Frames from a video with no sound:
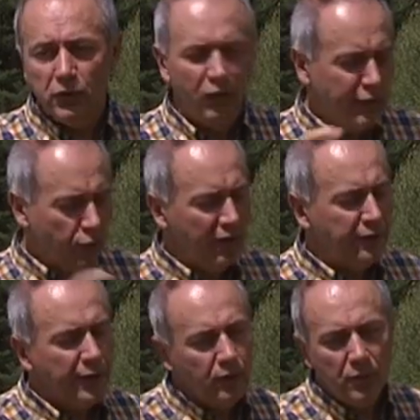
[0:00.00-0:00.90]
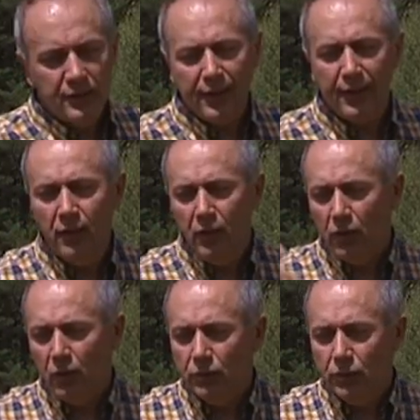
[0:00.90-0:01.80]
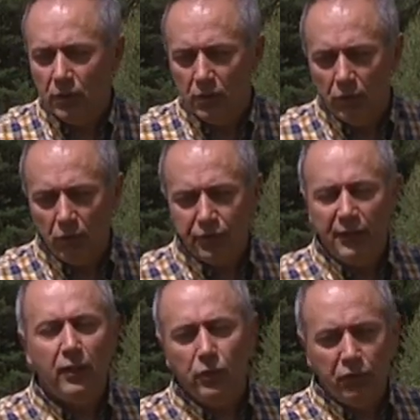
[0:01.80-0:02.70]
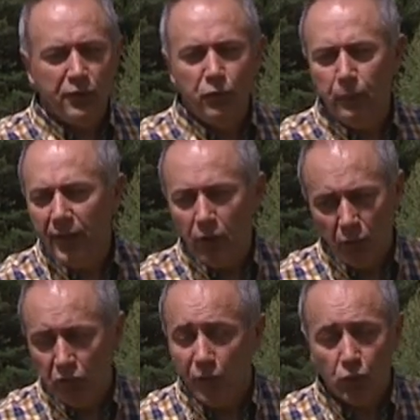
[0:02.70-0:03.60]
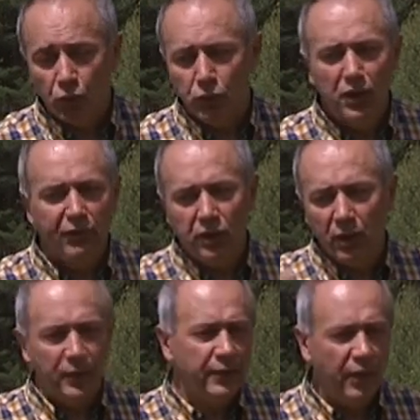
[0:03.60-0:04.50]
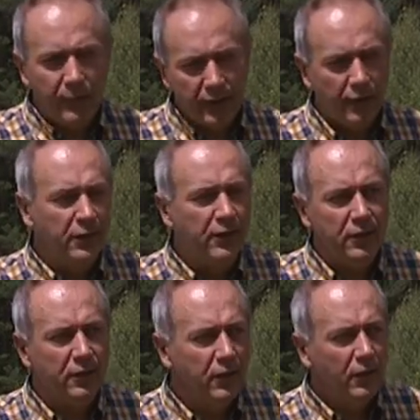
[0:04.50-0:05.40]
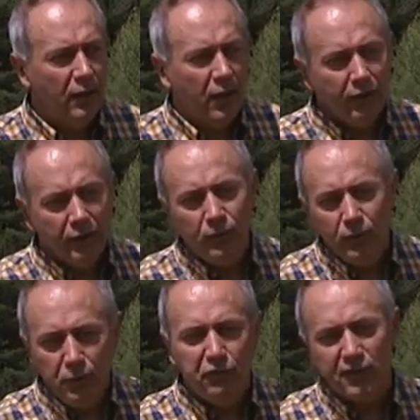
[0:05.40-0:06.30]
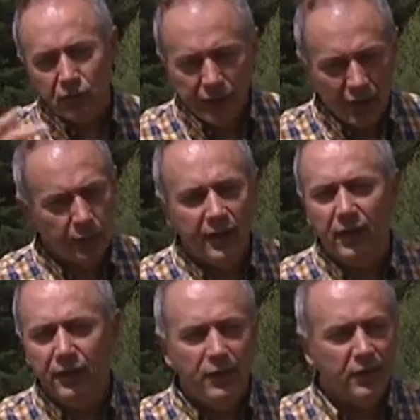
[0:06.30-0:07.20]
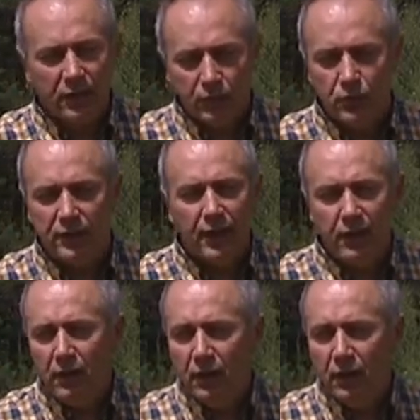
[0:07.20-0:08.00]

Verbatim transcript: si on avec de la farine comme ça, on, fait, on fait du pain comme on fait aujourd'hui, avec un pétrin mécanique, avec du façonnage mécanique, tout ça,